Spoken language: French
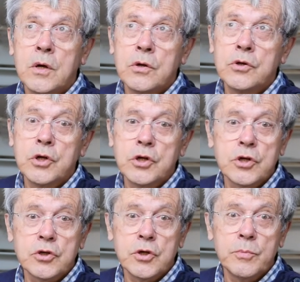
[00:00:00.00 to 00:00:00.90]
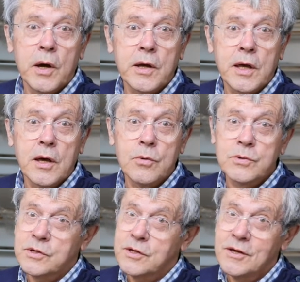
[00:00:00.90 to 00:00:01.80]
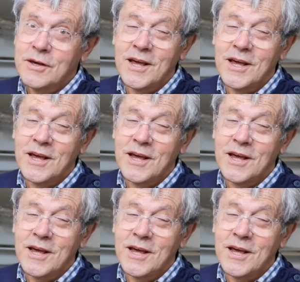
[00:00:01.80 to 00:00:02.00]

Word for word: j'ai changé de braquet aussi.